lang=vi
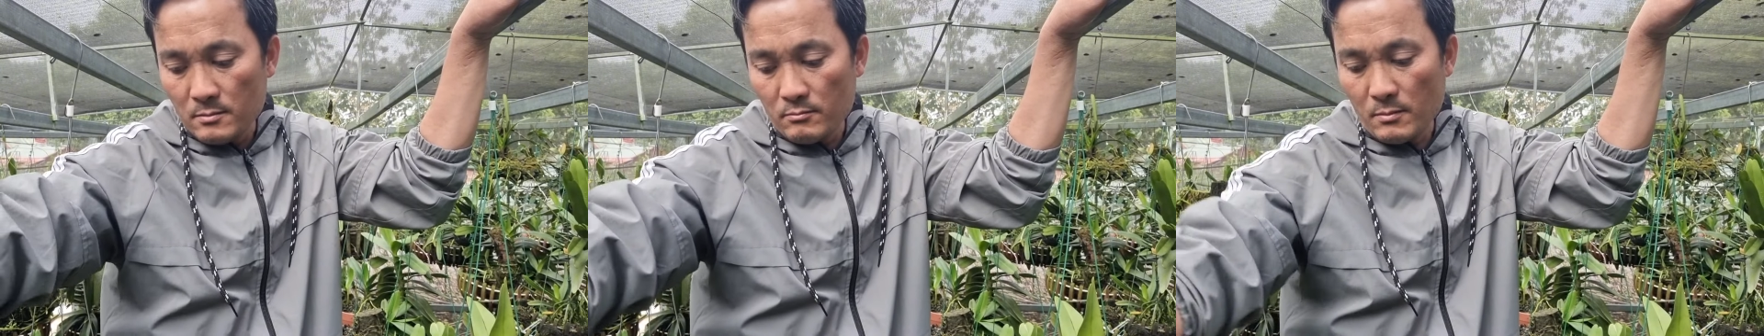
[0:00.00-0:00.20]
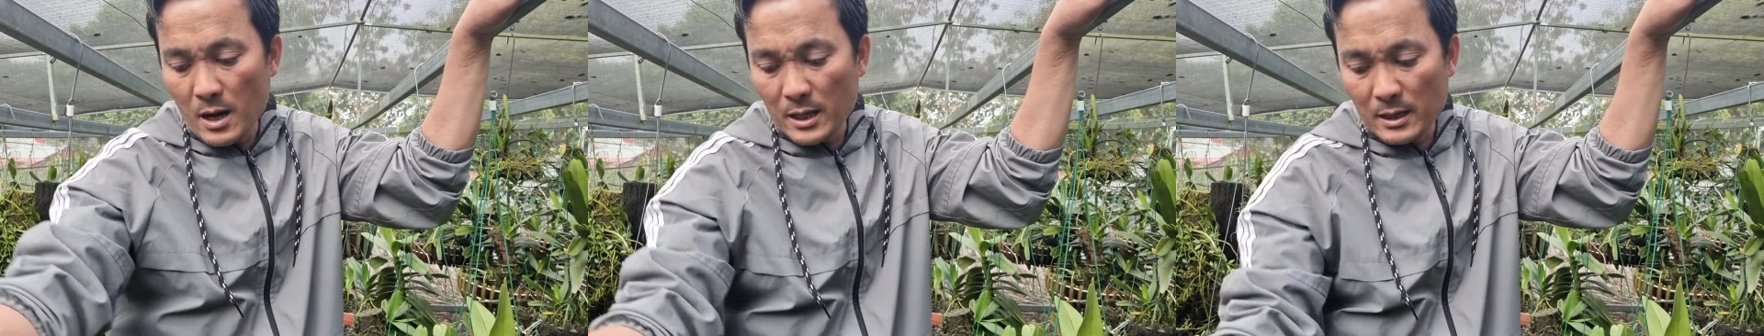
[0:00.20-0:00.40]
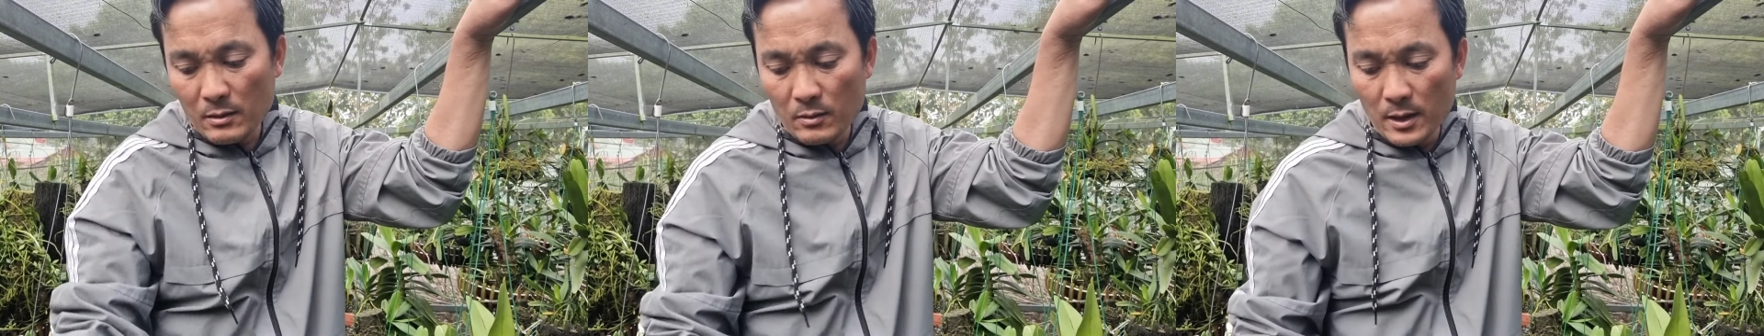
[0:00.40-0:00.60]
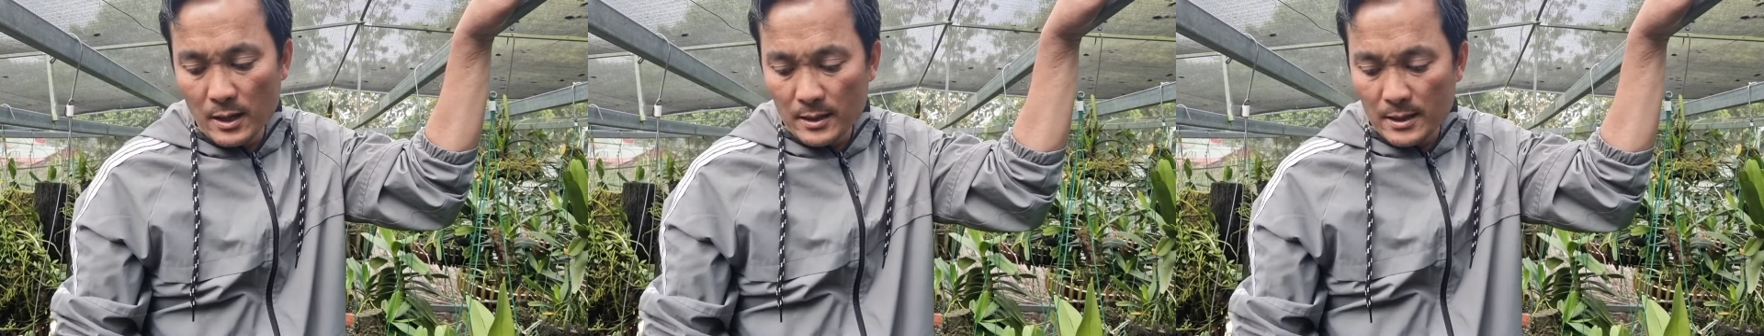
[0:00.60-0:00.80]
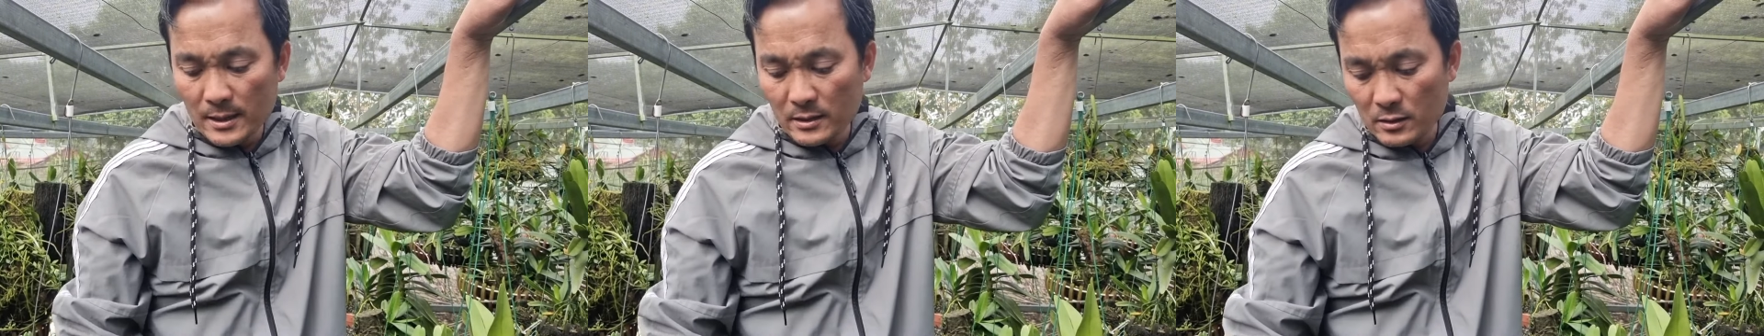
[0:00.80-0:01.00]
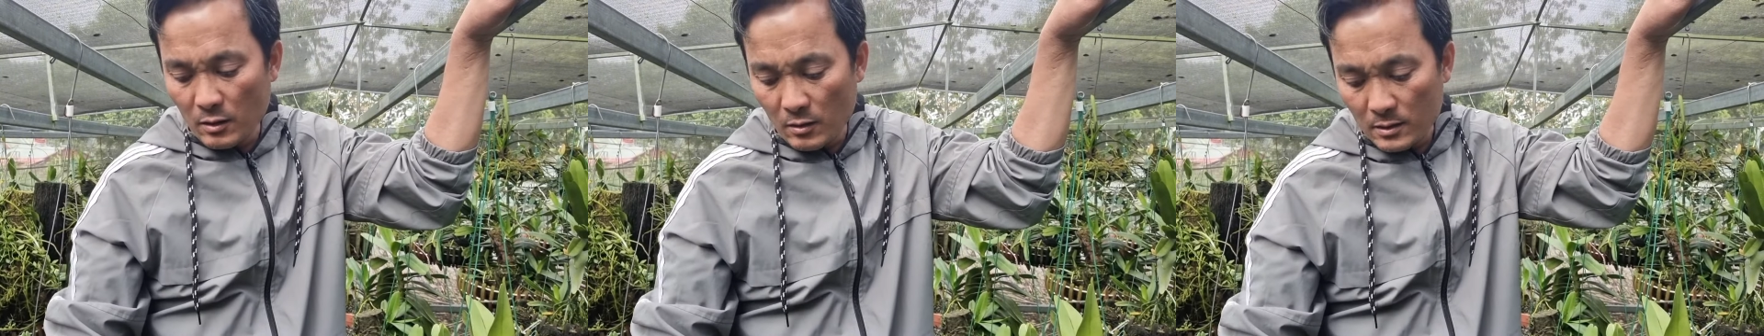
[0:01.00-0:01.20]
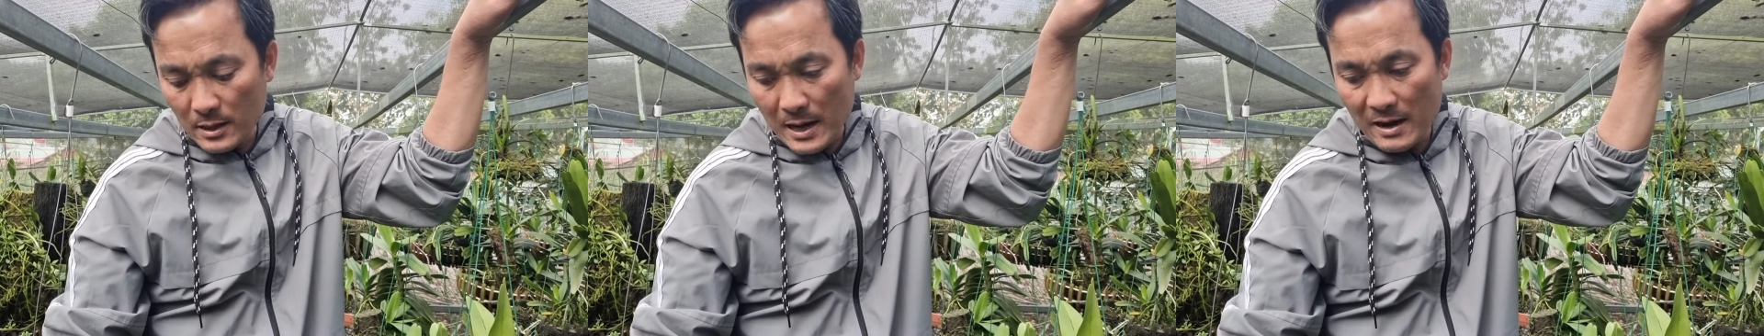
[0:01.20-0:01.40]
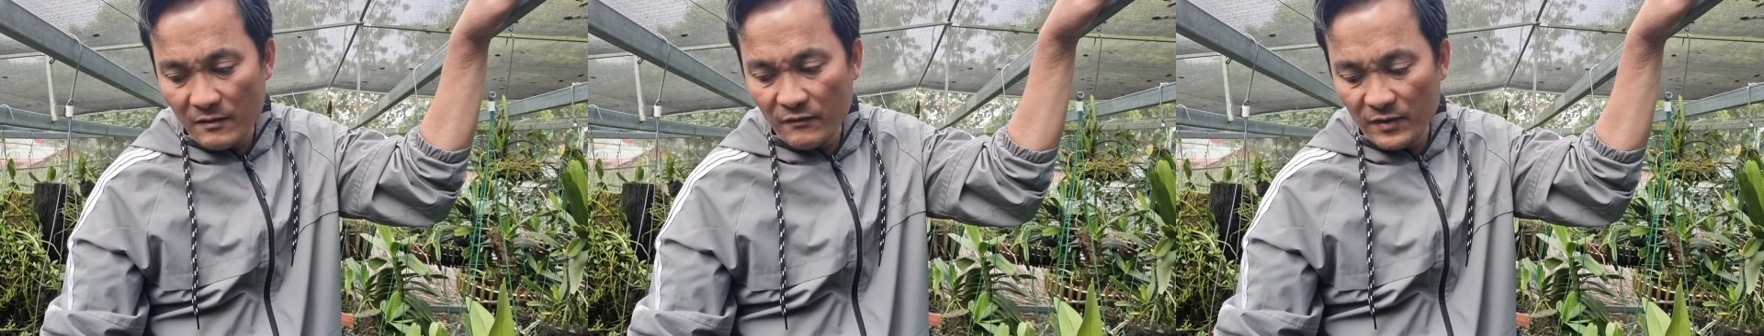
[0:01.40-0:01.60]
Bác nào lấy cái giò
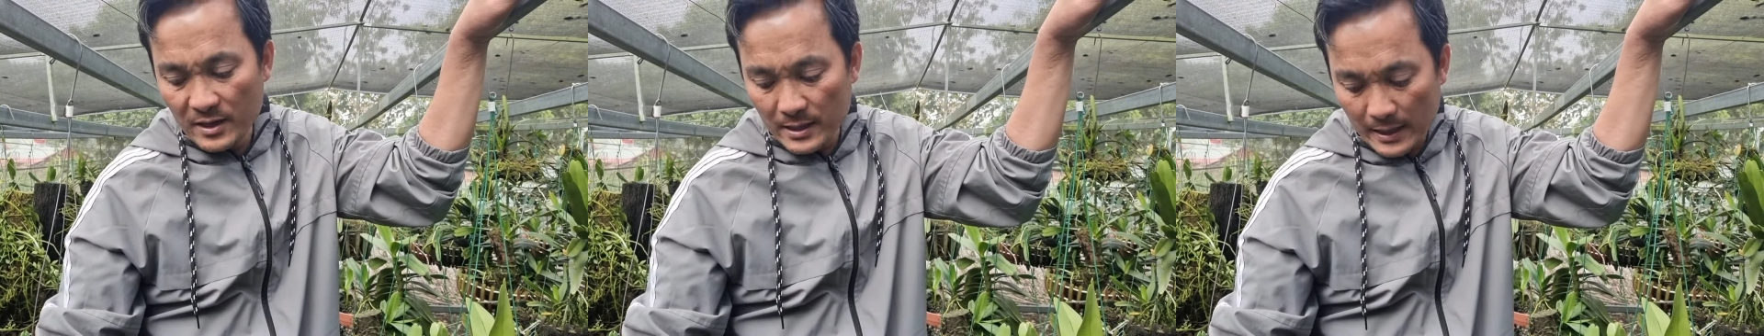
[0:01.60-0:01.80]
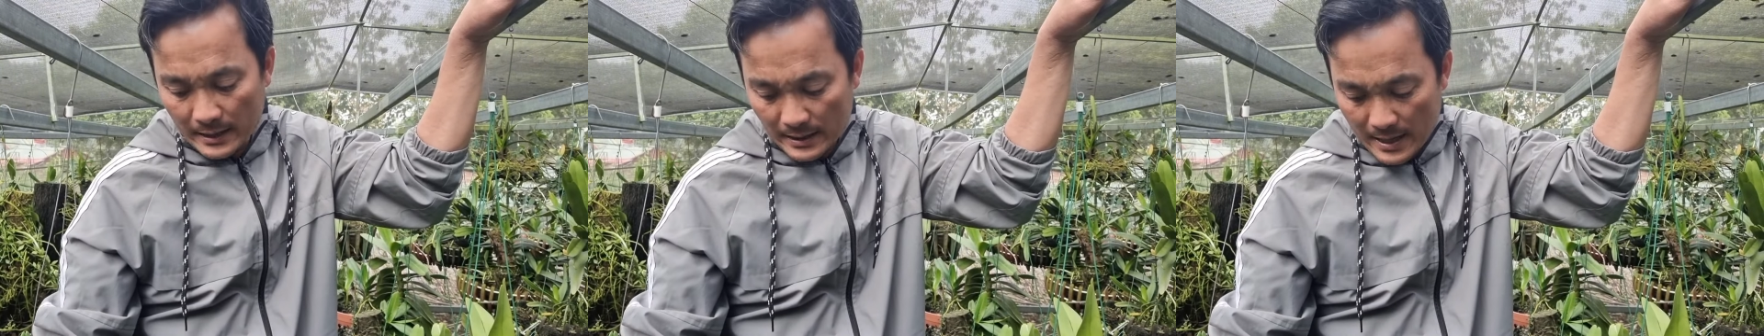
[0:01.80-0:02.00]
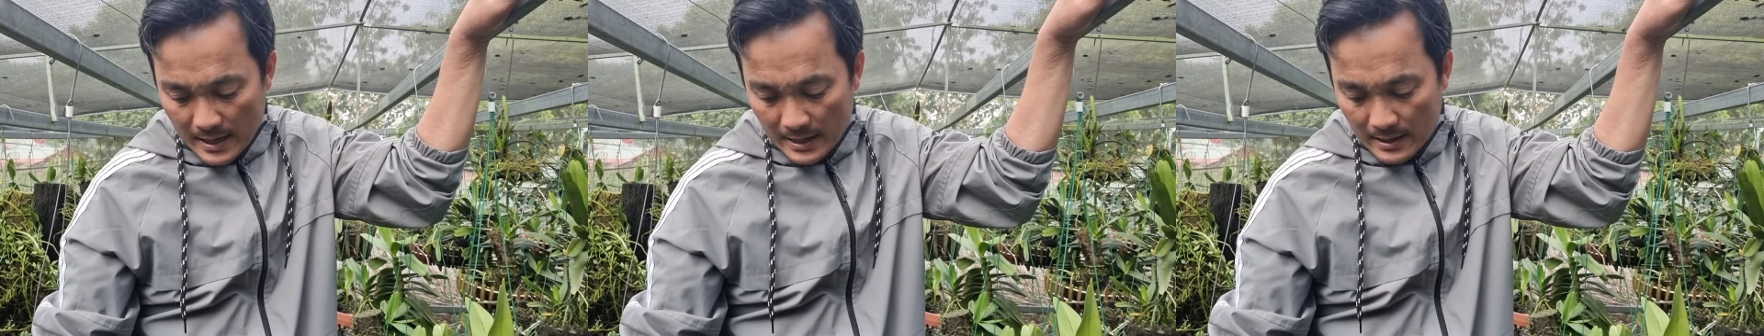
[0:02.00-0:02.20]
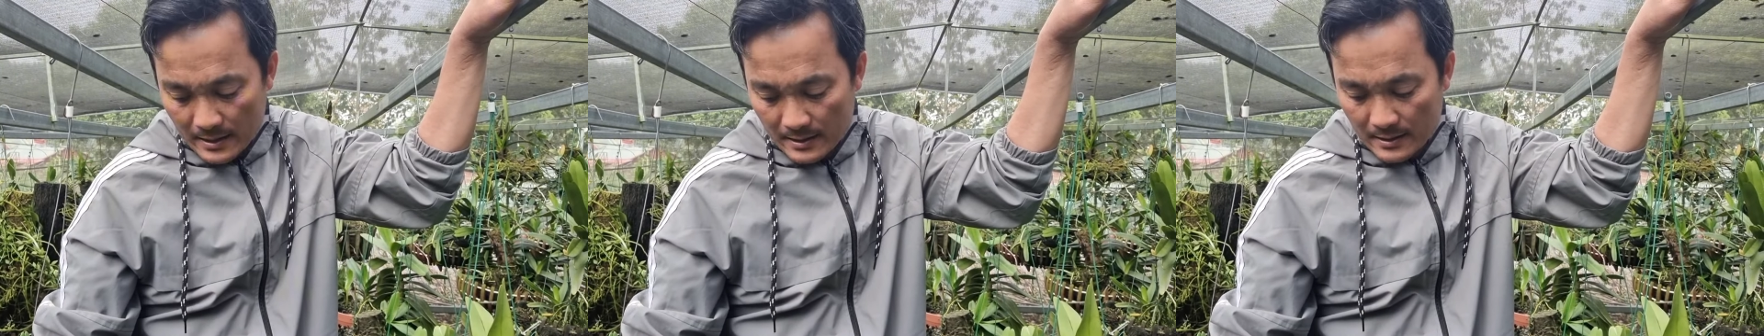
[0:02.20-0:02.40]
cáo phân nhánh này,